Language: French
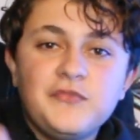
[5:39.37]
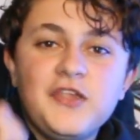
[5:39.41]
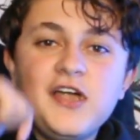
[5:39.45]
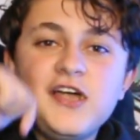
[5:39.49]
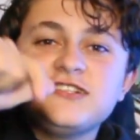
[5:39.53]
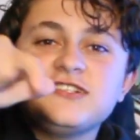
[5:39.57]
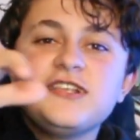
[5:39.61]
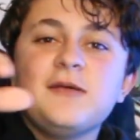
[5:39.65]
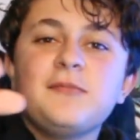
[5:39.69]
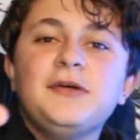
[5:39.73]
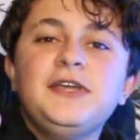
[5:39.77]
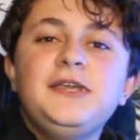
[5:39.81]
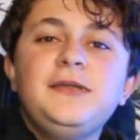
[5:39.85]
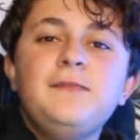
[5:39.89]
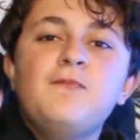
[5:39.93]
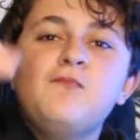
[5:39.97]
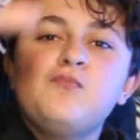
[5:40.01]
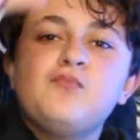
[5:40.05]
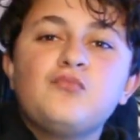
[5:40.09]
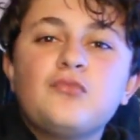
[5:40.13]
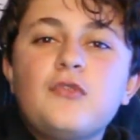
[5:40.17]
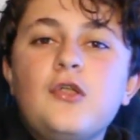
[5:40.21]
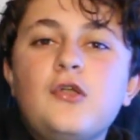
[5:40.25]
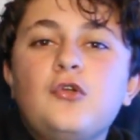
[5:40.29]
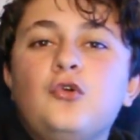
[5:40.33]
Azabri,
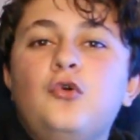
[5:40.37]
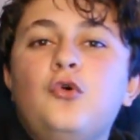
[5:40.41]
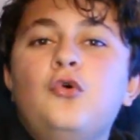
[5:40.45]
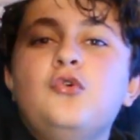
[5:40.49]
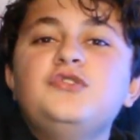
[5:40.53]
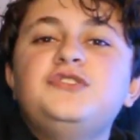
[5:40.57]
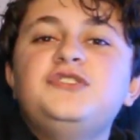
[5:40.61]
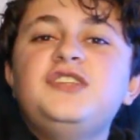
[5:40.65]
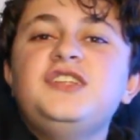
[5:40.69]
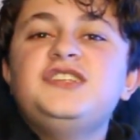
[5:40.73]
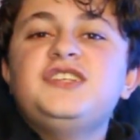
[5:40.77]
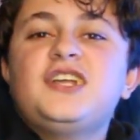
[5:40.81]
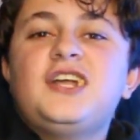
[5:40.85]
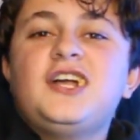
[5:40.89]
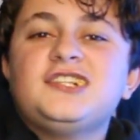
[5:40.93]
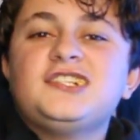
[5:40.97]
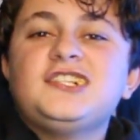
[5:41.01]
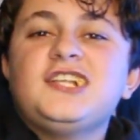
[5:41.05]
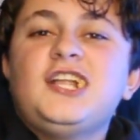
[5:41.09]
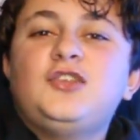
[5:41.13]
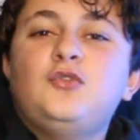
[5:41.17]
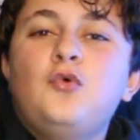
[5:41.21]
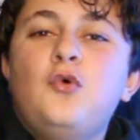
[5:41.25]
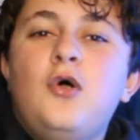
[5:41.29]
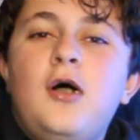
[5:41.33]
ah, grosse dédicace
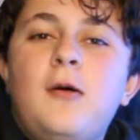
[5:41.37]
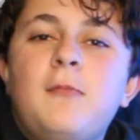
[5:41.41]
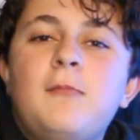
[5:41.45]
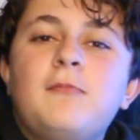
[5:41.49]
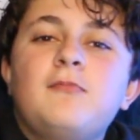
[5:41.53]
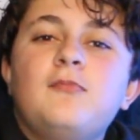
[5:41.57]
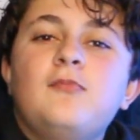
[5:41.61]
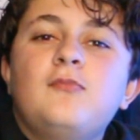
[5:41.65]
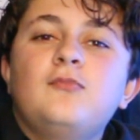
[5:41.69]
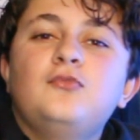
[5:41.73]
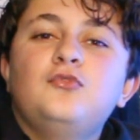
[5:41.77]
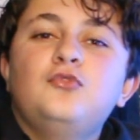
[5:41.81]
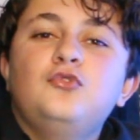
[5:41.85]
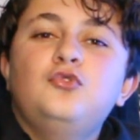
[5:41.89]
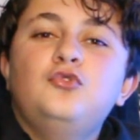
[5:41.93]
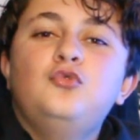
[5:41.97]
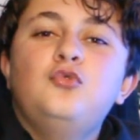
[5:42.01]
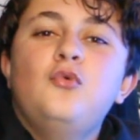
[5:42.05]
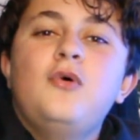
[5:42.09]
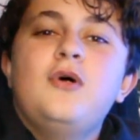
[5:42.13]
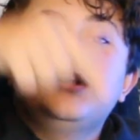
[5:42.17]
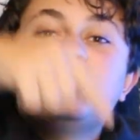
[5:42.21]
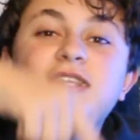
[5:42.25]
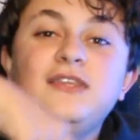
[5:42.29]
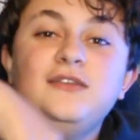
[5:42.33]
à toi.
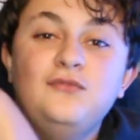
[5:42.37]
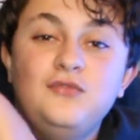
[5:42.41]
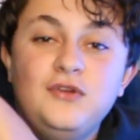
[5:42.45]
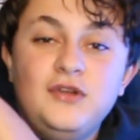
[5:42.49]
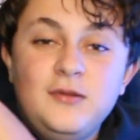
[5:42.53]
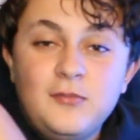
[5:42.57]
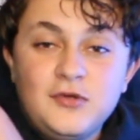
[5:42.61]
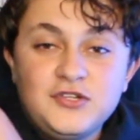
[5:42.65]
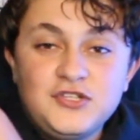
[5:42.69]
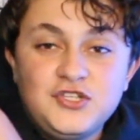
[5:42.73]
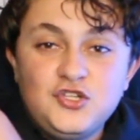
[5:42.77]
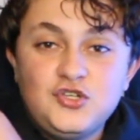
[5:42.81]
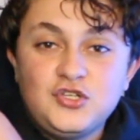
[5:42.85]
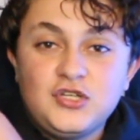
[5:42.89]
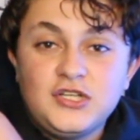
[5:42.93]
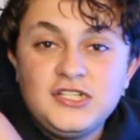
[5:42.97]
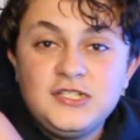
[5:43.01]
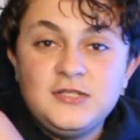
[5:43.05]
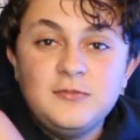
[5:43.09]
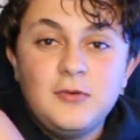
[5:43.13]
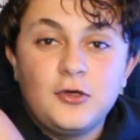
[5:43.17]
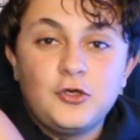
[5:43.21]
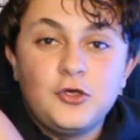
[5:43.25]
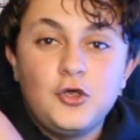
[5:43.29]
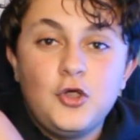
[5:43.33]
Toi qui voulais manger du Chris
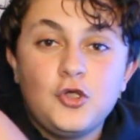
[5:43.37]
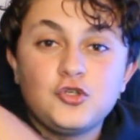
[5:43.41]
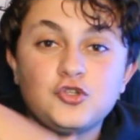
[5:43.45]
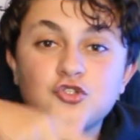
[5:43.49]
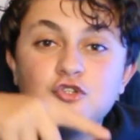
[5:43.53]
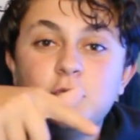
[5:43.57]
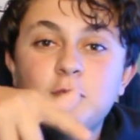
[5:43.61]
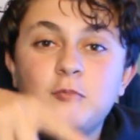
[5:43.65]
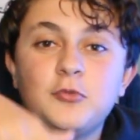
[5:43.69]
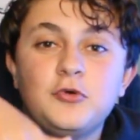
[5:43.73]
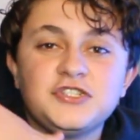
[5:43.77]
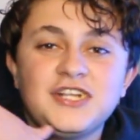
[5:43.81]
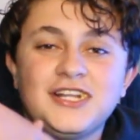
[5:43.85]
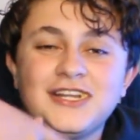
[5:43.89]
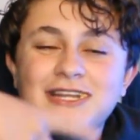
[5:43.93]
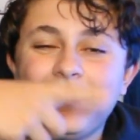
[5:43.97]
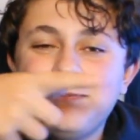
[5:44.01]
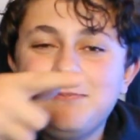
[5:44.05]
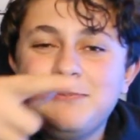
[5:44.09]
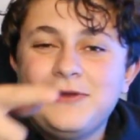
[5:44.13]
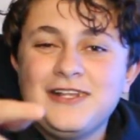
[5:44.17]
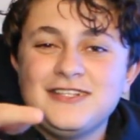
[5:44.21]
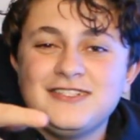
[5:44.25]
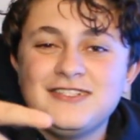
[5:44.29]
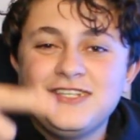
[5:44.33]
Burger, je te le mange à ta
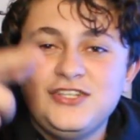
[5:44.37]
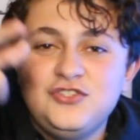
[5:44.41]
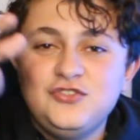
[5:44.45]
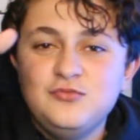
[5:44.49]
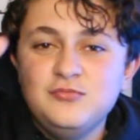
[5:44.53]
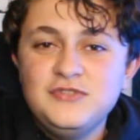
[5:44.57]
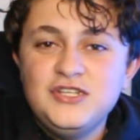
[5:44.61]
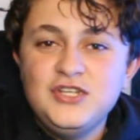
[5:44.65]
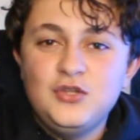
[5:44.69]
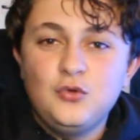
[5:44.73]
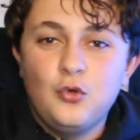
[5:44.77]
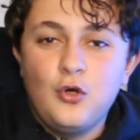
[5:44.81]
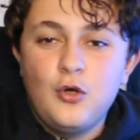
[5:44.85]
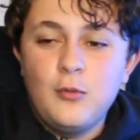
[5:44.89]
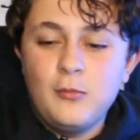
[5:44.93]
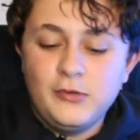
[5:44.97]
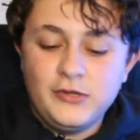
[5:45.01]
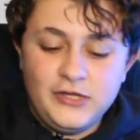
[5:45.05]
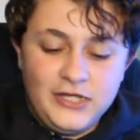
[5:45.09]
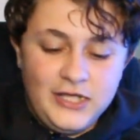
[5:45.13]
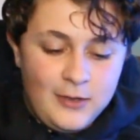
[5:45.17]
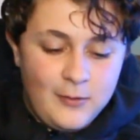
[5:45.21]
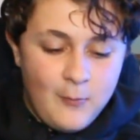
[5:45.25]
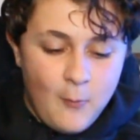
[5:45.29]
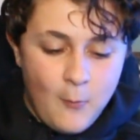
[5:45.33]
place et tu me dis ton
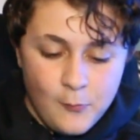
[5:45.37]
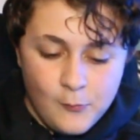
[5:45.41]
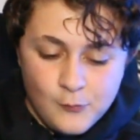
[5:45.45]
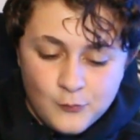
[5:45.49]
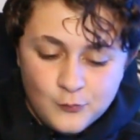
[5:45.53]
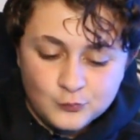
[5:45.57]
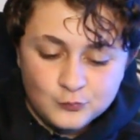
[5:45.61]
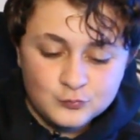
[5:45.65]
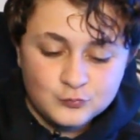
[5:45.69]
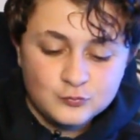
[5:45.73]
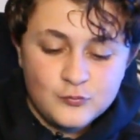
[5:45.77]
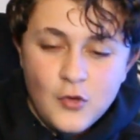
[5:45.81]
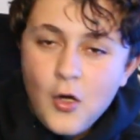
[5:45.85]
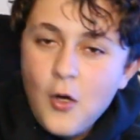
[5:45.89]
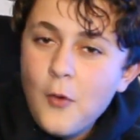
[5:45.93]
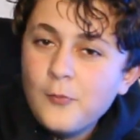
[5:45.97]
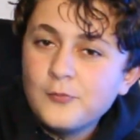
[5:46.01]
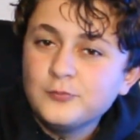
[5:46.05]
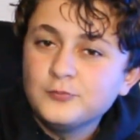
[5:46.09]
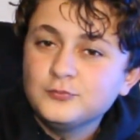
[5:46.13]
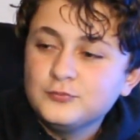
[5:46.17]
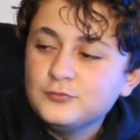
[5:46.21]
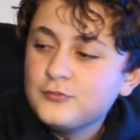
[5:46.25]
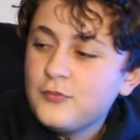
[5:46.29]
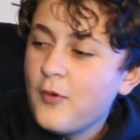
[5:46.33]
commentaire.
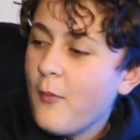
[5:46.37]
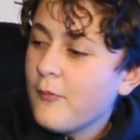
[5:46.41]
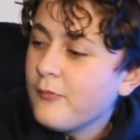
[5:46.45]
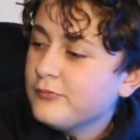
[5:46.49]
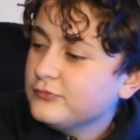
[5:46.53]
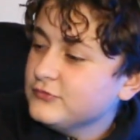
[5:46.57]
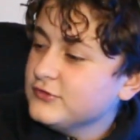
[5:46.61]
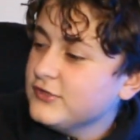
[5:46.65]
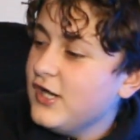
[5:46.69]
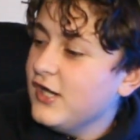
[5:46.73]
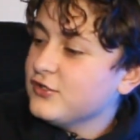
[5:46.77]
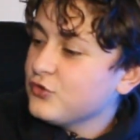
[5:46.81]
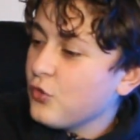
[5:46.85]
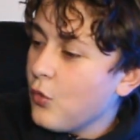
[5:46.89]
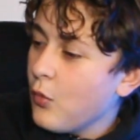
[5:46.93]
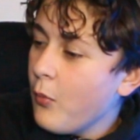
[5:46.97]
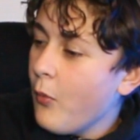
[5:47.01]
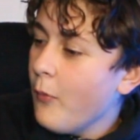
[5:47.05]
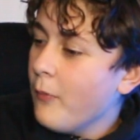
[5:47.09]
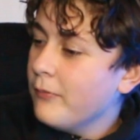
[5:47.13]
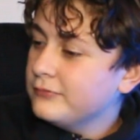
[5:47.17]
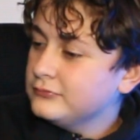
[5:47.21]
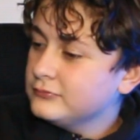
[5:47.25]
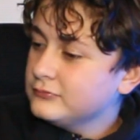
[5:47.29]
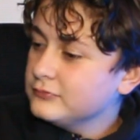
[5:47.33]
Elle ah, est trop
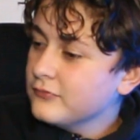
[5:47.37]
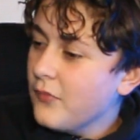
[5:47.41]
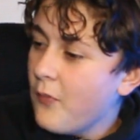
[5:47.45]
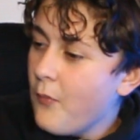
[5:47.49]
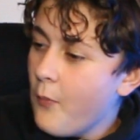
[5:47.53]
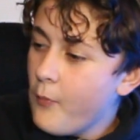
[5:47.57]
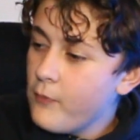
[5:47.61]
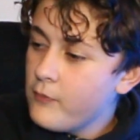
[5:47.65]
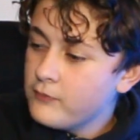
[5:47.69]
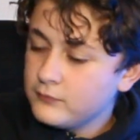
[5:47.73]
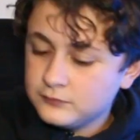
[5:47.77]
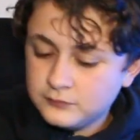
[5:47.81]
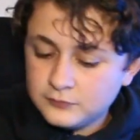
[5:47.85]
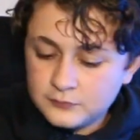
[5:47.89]
bon. un